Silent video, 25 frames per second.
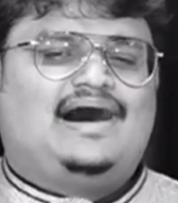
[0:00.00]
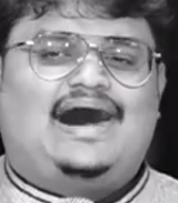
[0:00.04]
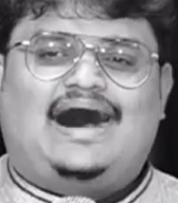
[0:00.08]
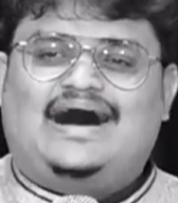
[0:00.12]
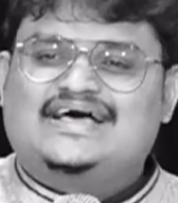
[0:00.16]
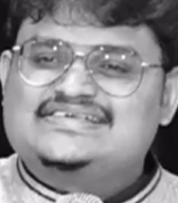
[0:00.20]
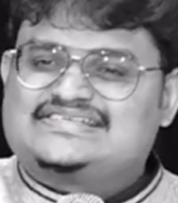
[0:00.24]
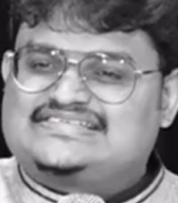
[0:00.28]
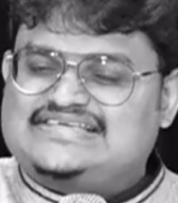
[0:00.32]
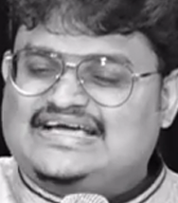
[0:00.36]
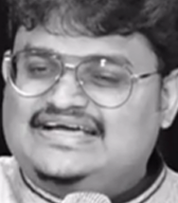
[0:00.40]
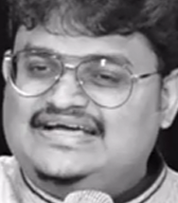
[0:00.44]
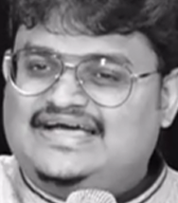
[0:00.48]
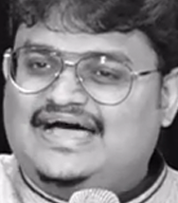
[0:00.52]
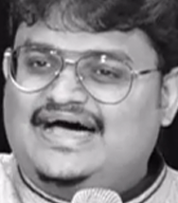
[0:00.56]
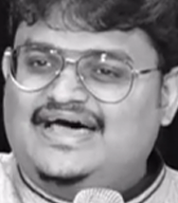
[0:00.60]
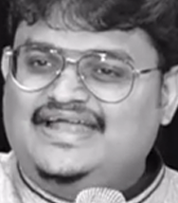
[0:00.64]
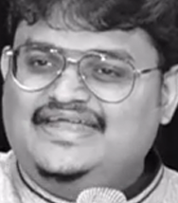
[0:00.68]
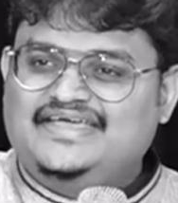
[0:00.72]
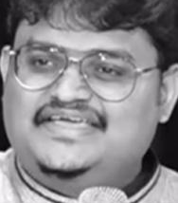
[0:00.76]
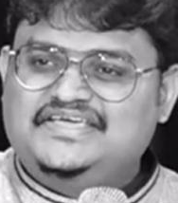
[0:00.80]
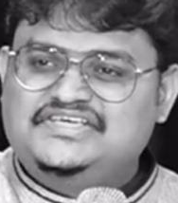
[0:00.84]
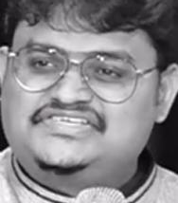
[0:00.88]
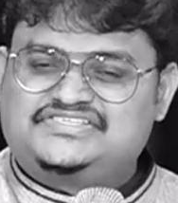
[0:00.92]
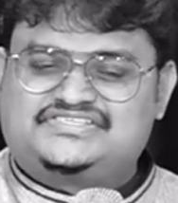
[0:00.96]
ఆ
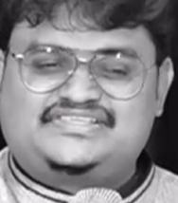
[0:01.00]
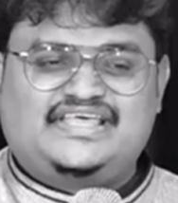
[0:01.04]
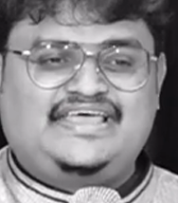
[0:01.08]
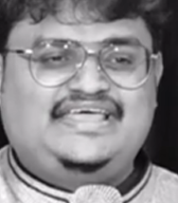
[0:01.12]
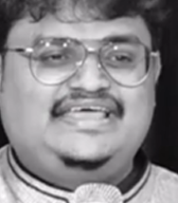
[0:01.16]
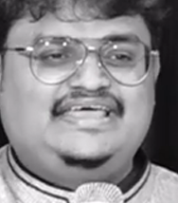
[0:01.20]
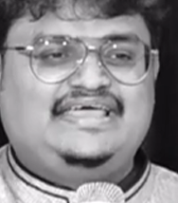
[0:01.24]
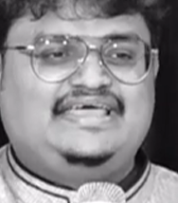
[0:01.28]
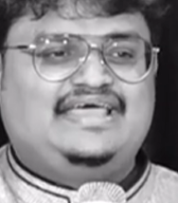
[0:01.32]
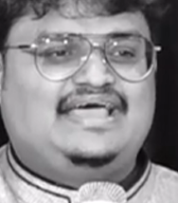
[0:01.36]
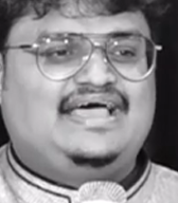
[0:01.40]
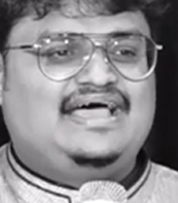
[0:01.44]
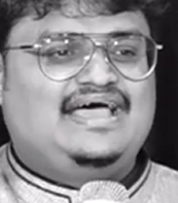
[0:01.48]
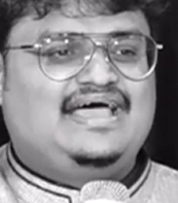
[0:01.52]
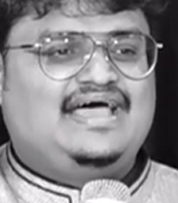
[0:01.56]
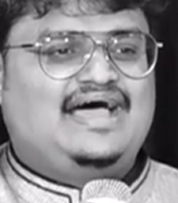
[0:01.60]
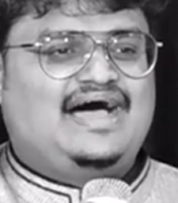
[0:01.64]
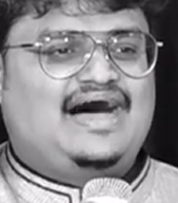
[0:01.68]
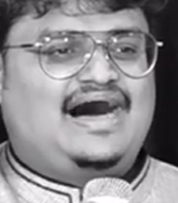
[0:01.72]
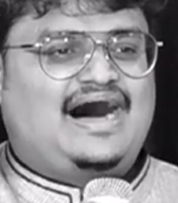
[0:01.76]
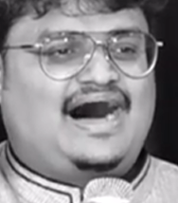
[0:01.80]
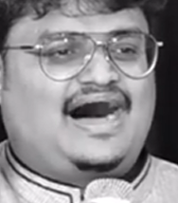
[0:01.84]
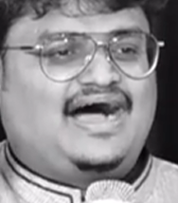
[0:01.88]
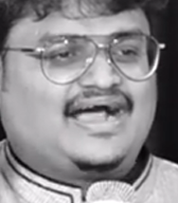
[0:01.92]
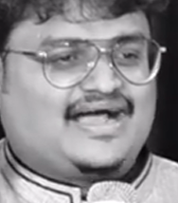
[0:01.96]
సంఘానికి ఇస్తే
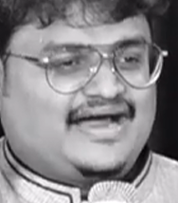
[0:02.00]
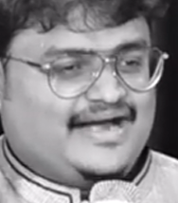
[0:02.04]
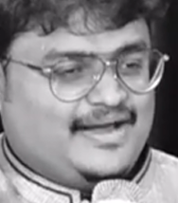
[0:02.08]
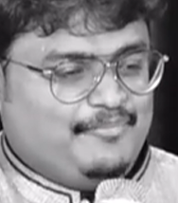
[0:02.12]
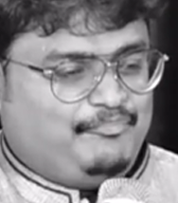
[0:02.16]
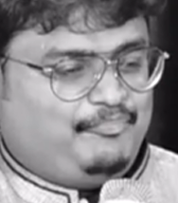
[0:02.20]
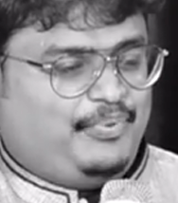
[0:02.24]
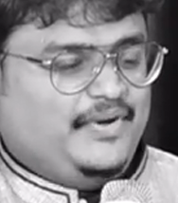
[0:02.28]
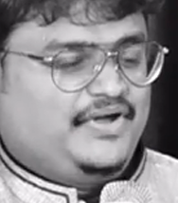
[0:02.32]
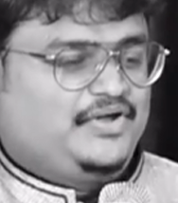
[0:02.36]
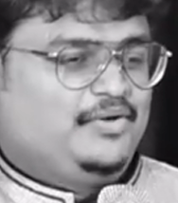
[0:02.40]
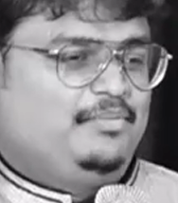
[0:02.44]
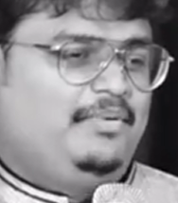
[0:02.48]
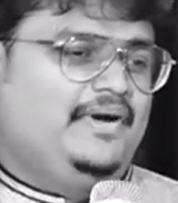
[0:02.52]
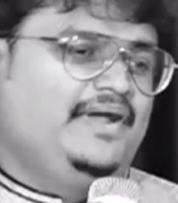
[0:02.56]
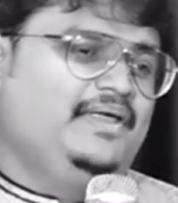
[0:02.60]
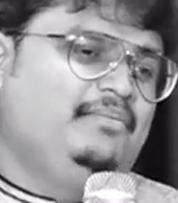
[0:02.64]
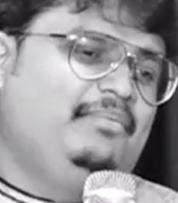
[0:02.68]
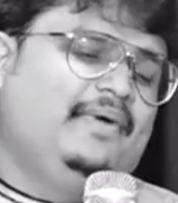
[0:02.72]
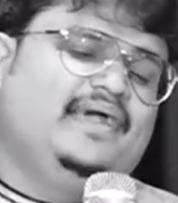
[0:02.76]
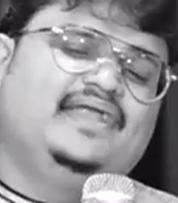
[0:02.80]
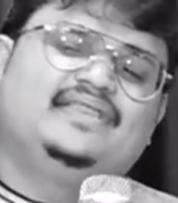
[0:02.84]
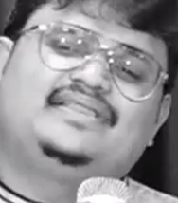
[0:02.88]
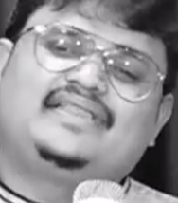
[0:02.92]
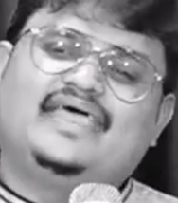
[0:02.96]
అక్కడ పెట్టుబడి
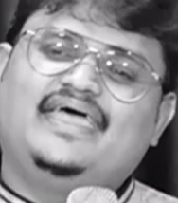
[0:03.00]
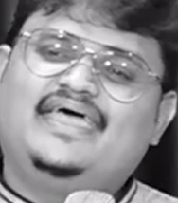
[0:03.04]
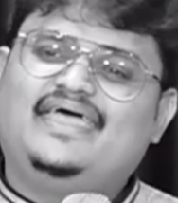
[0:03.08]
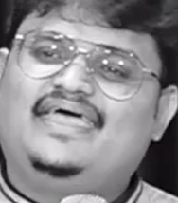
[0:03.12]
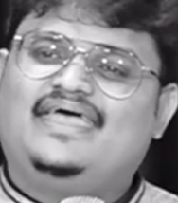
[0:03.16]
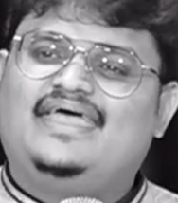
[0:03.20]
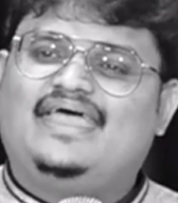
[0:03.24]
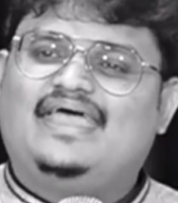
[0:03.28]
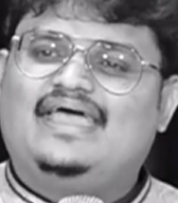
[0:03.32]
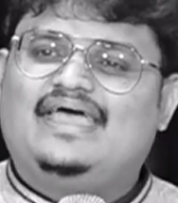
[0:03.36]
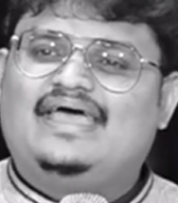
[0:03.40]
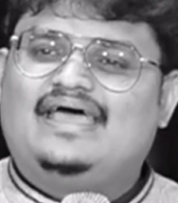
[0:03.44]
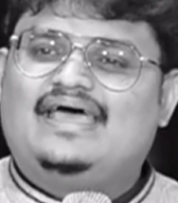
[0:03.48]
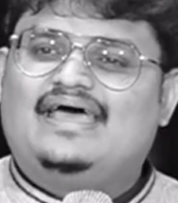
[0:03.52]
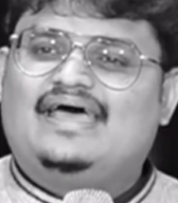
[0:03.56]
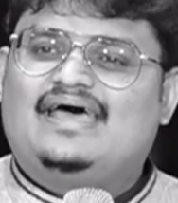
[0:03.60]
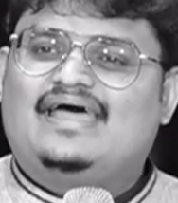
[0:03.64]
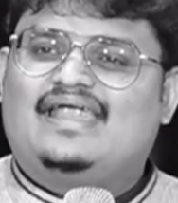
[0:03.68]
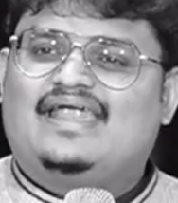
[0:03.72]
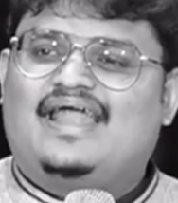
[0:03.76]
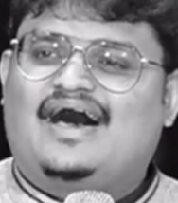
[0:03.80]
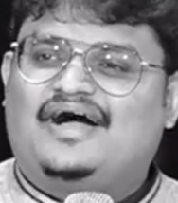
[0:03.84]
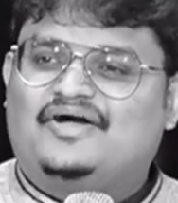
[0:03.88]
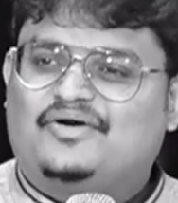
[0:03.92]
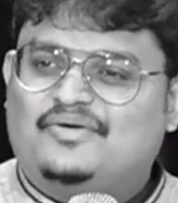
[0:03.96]
పెడితే
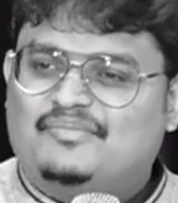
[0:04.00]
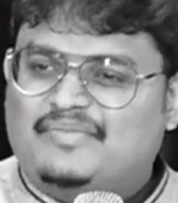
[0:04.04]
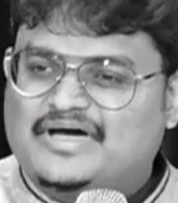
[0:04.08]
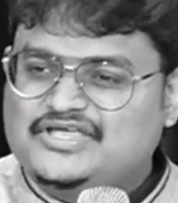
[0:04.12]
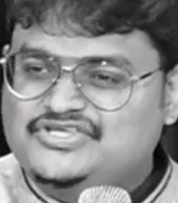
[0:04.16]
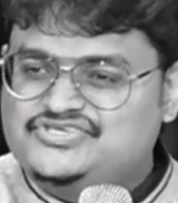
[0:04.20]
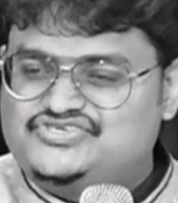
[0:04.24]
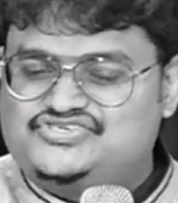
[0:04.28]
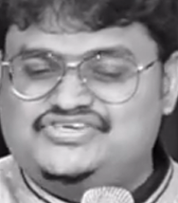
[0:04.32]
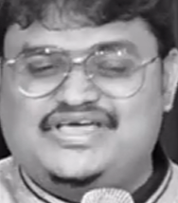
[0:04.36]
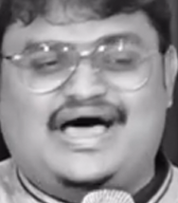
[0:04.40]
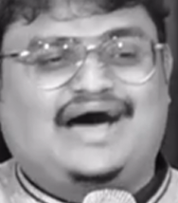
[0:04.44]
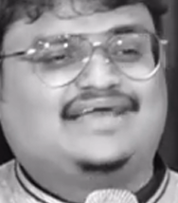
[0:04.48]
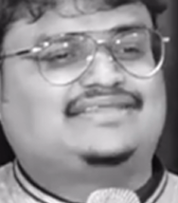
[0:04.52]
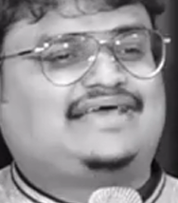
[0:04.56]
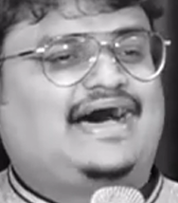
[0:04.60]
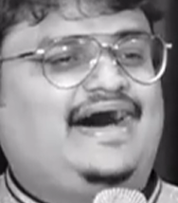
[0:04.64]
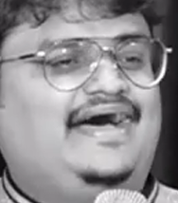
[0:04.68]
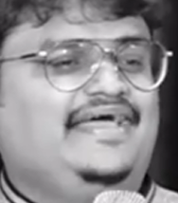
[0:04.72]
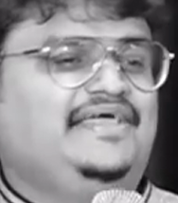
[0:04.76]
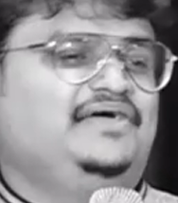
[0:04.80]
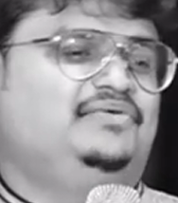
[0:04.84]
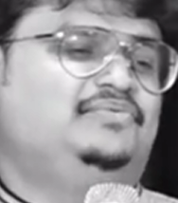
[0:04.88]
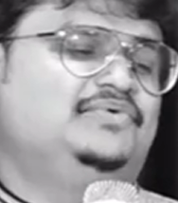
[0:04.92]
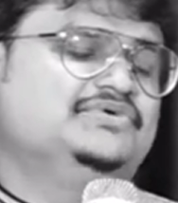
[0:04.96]
నాకు మంచి
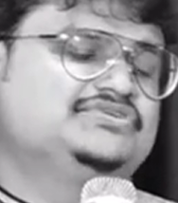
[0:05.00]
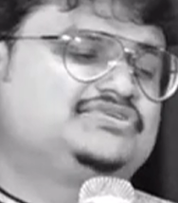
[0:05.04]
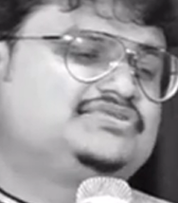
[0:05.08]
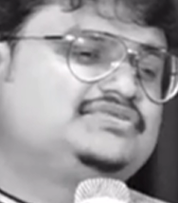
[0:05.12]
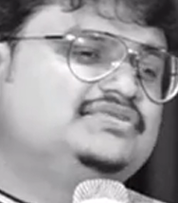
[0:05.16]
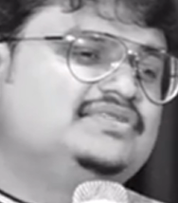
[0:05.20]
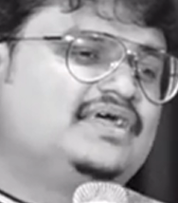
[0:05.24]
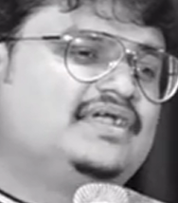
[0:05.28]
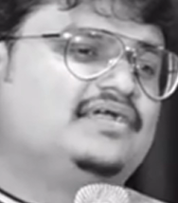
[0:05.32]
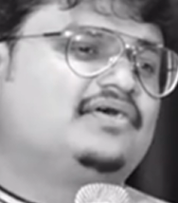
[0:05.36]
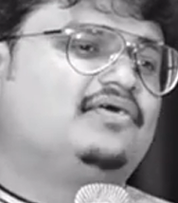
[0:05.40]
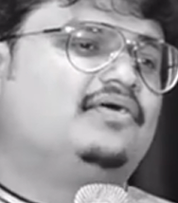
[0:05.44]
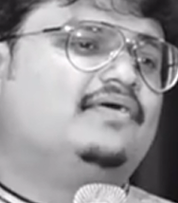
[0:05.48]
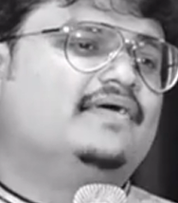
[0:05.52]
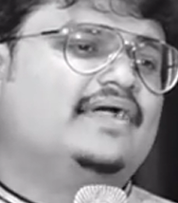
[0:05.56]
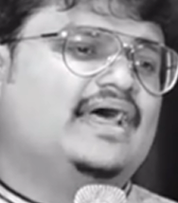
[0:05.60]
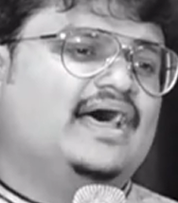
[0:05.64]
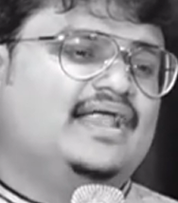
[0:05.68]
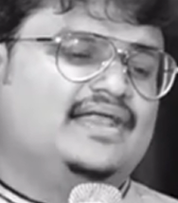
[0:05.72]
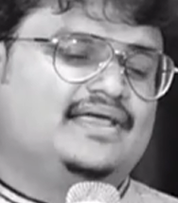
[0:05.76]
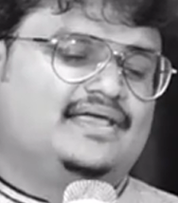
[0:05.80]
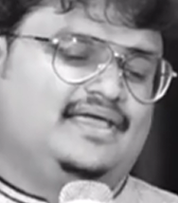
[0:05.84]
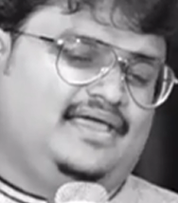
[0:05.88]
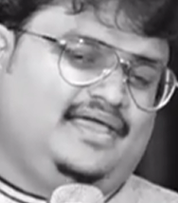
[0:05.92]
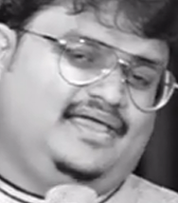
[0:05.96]
ఆదాయం వస్తుంది
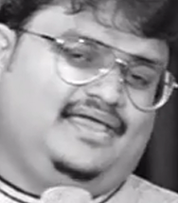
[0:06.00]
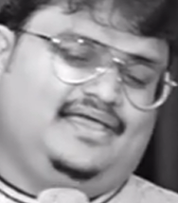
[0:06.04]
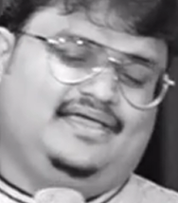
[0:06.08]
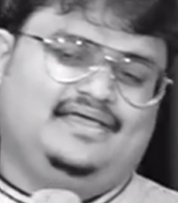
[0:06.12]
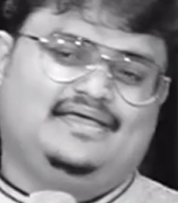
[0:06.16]
అనుకోవడానికి